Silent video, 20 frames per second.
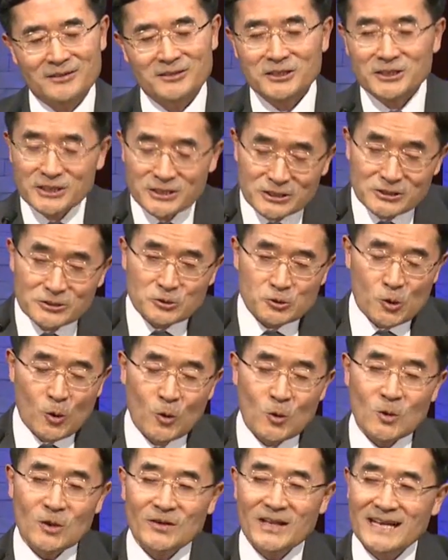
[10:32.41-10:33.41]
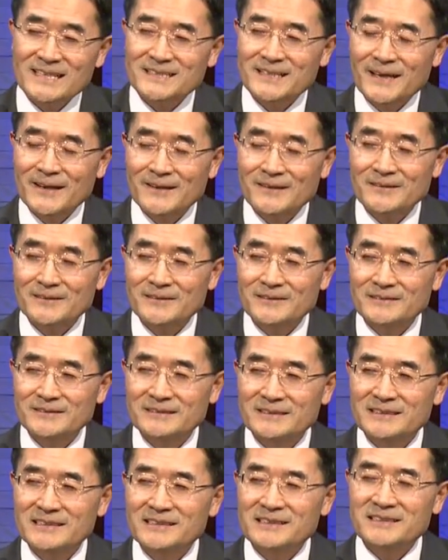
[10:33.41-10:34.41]
의는 좋은 것 아니에요?
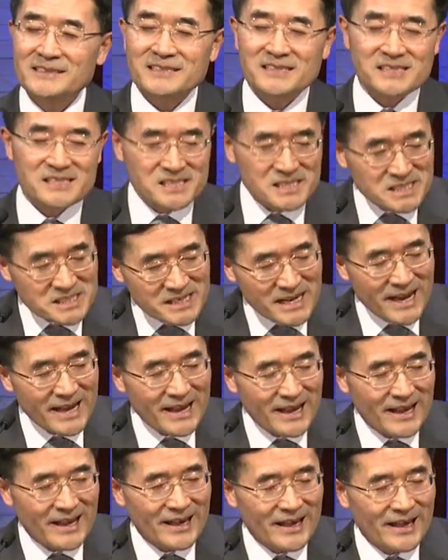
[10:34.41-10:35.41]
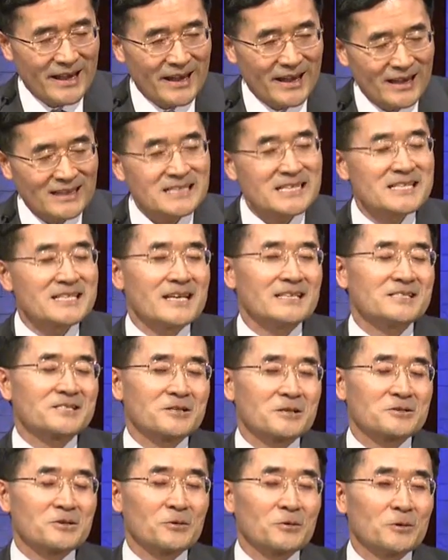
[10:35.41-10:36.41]
지혜에
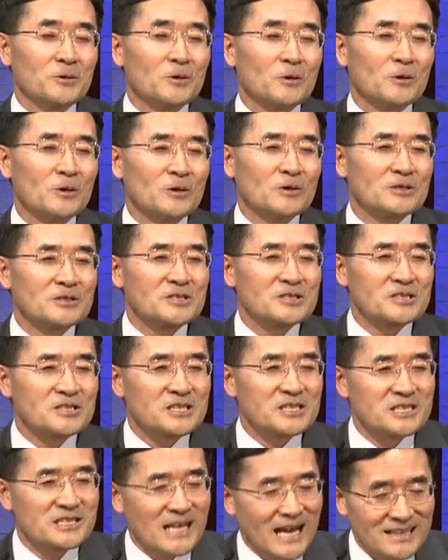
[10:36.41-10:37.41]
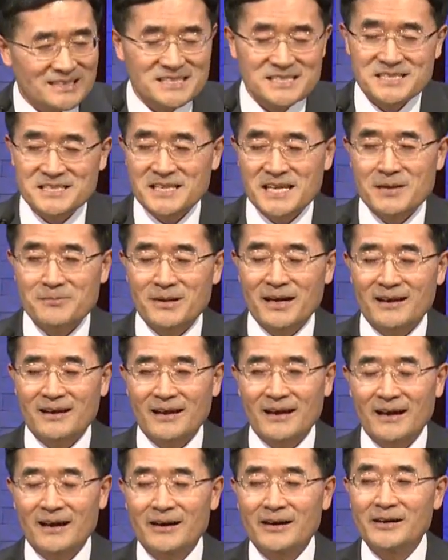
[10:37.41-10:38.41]
있어서도 지나치게
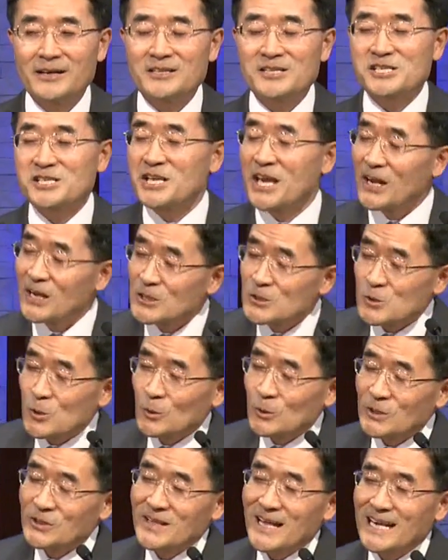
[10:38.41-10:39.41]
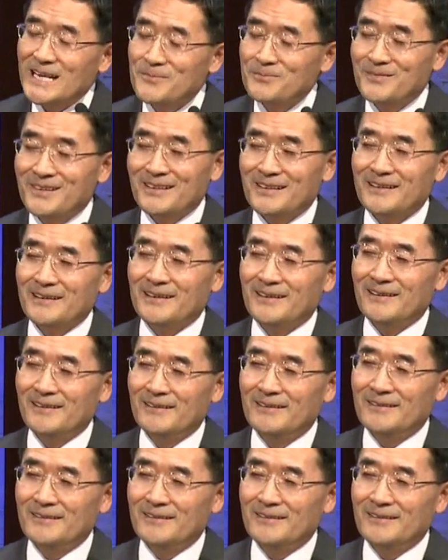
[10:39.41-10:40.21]
말라. 지혜는 좋은 것 아닙니까?